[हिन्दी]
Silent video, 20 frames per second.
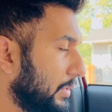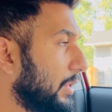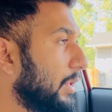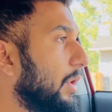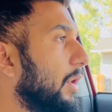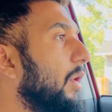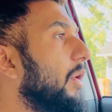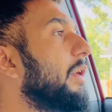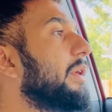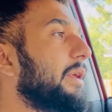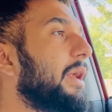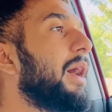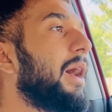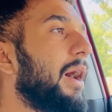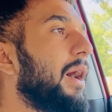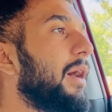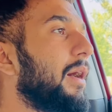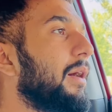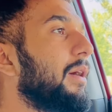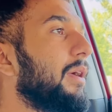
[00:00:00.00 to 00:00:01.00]
आप कनाडा
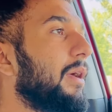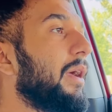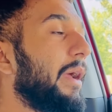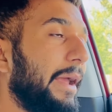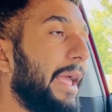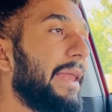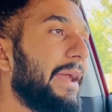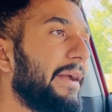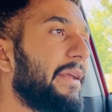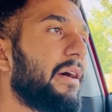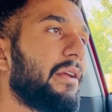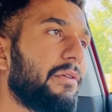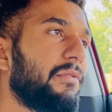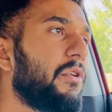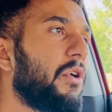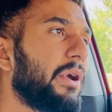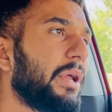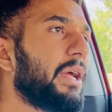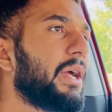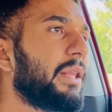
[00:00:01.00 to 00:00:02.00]
कनाडा
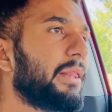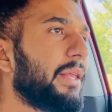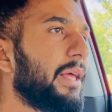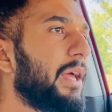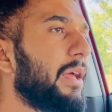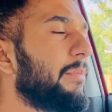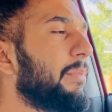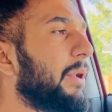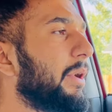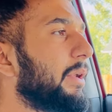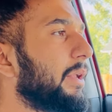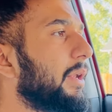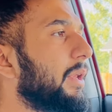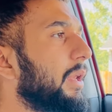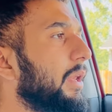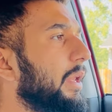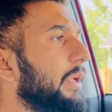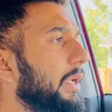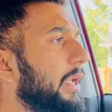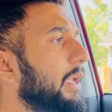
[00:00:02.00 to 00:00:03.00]
रिवॉर्ड करता है बट
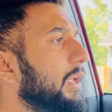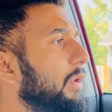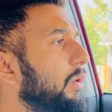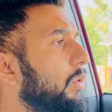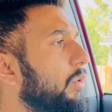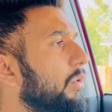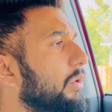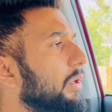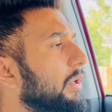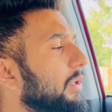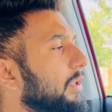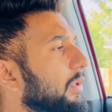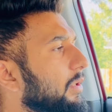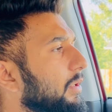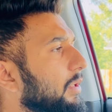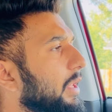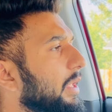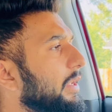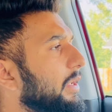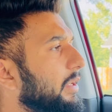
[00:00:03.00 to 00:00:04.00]
कई लोग
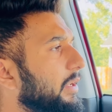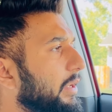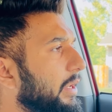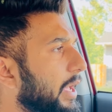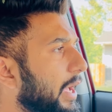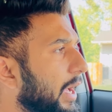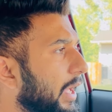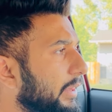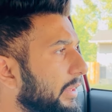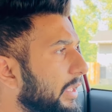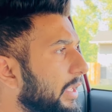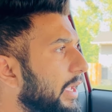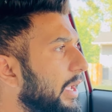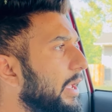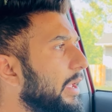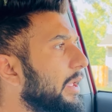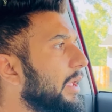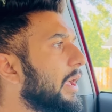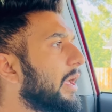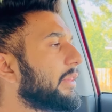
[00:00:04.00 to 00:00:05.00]
लाइक आते
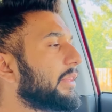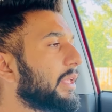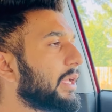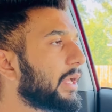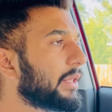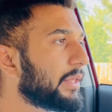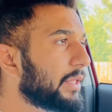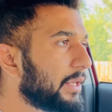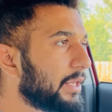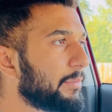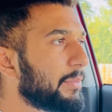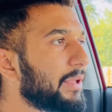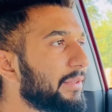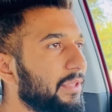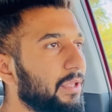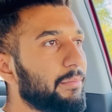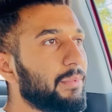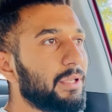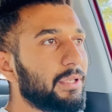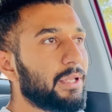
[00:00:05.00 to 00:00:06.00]
हैं आते आते नहीं
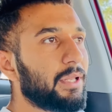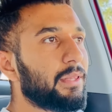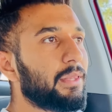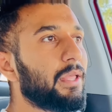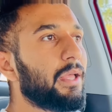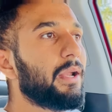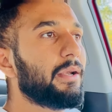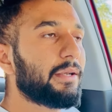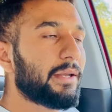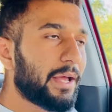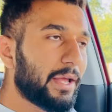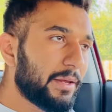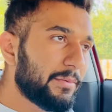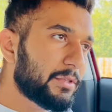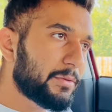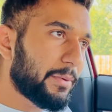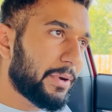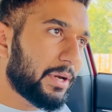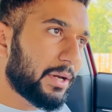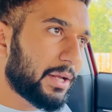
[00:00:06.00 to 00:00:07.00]
पैसा मिल जाता है टाइम
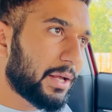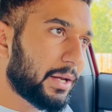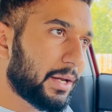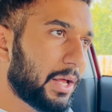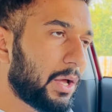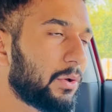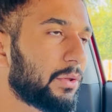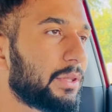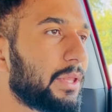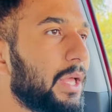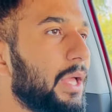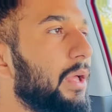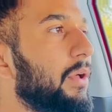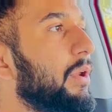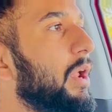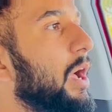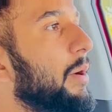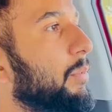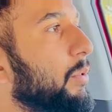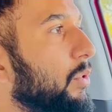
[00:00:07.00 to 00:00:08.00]
स्पेंड करना होता है।, है
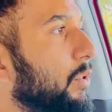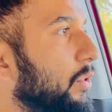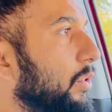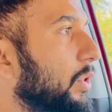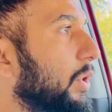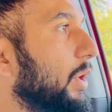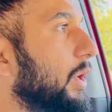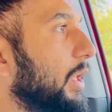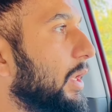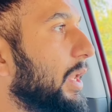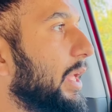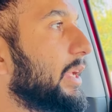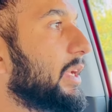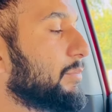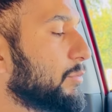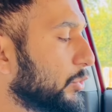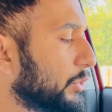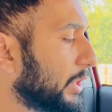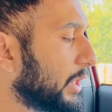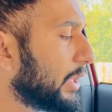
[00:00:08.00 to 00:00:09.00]
और आपको लाइक
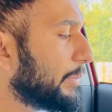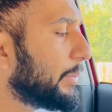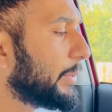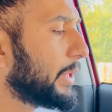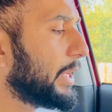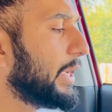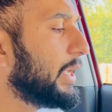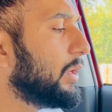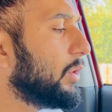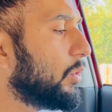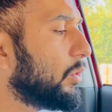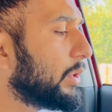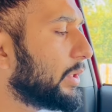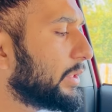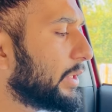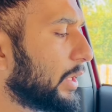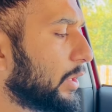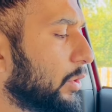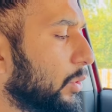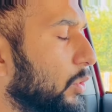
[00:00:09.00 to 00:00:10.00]
मुझे अब कई लोग
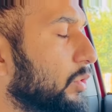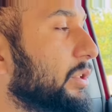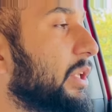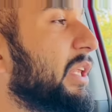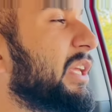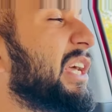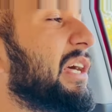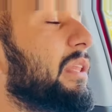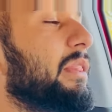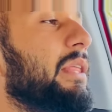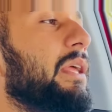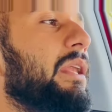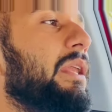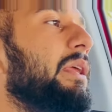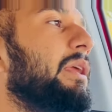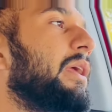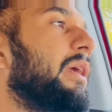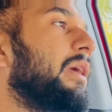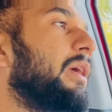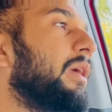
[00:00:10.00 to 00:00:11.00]
जो ग्रोसरी करते
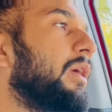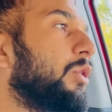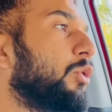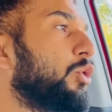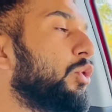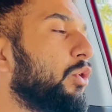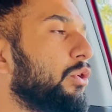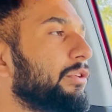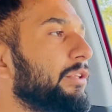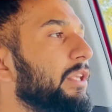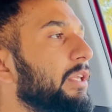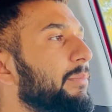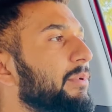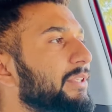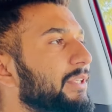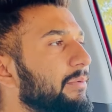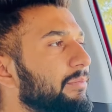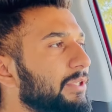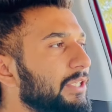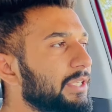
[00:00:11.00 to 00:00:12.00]
नहीं है ग्रोसरी में
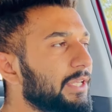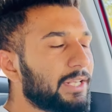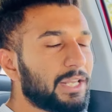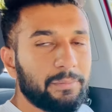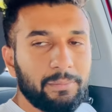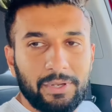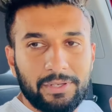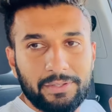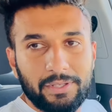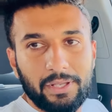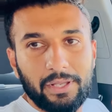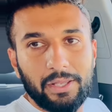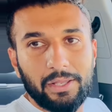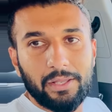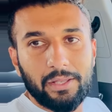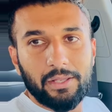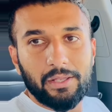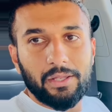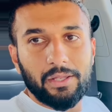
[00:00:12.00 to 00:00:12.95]
सबसे ज्यादा पैसा है हम्म,